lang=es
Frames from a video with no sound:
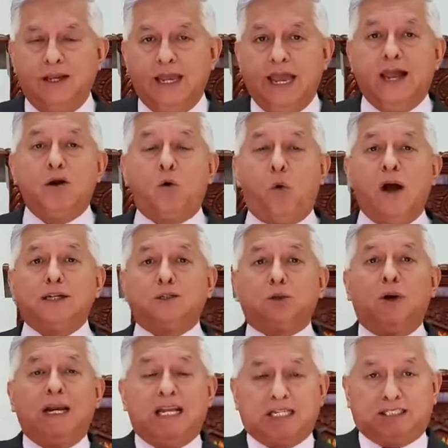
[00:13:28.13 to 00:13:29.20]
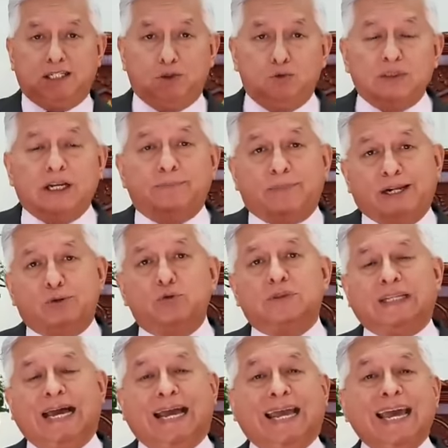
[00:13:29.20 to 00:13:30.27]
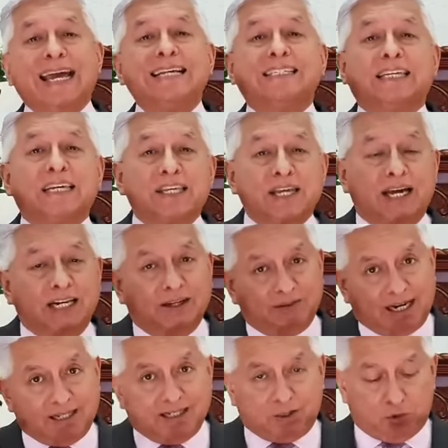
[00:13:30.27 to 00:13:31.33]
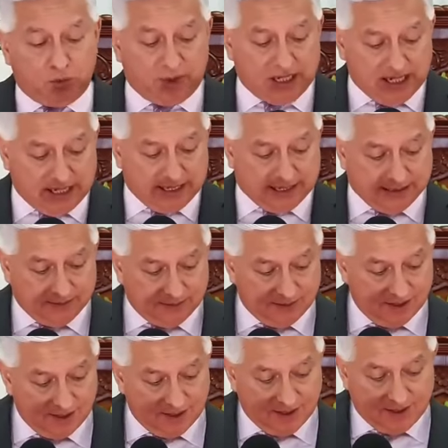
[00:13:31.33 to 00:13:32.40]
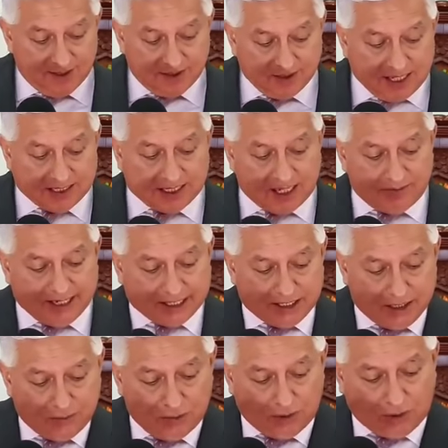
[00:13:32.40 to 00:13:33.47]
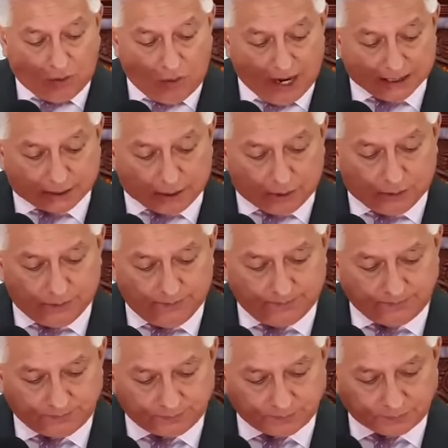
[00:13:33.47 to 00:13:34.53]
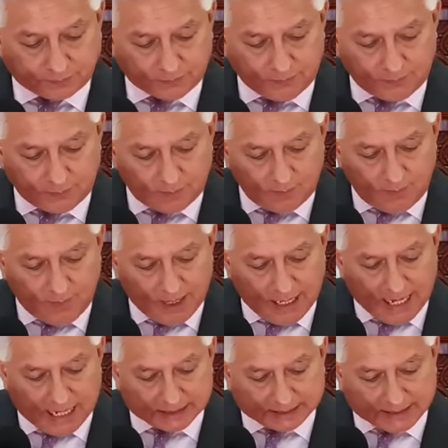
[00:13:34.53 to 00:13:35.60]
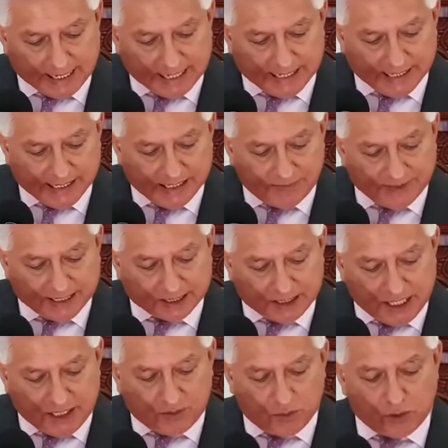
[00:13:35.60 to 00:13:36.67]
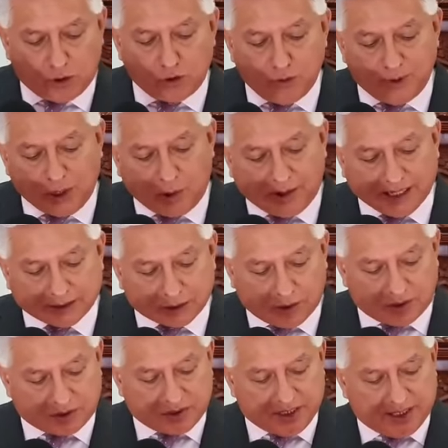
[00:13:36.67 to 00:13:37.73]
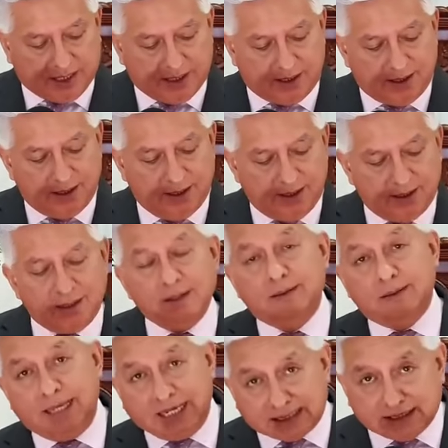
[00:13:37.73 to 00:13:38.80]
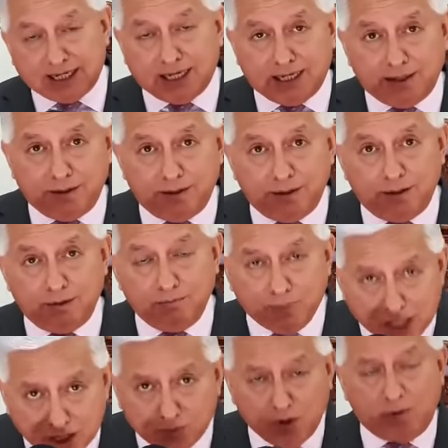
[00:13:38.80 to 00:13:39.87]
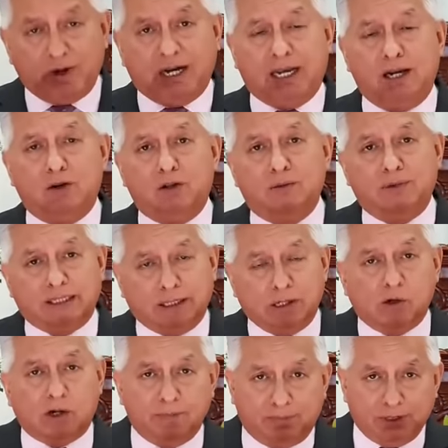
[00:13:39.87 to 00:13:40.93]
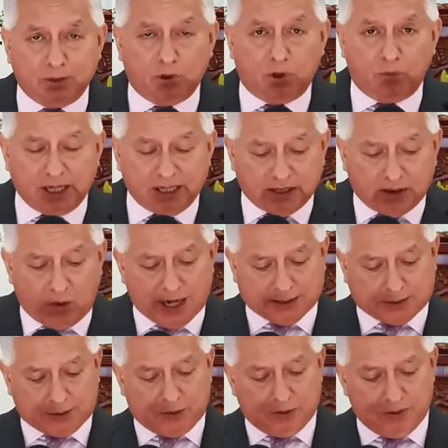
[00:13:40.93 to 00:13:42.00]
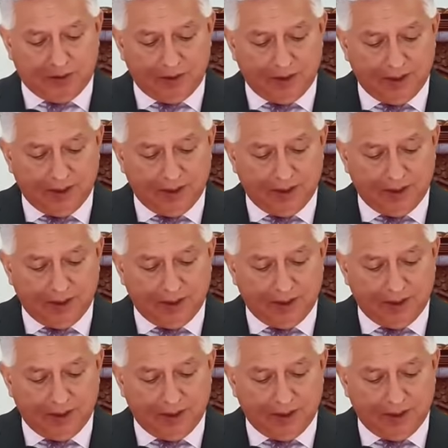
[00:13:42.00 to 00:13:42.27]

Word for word: En cuanto a la segunda pregunta, ¿qué señal habrá de tu venida? Desde el versículo 4 hasta el versículo número 14 de este mismo Evangelio de Mateo capítulo 24,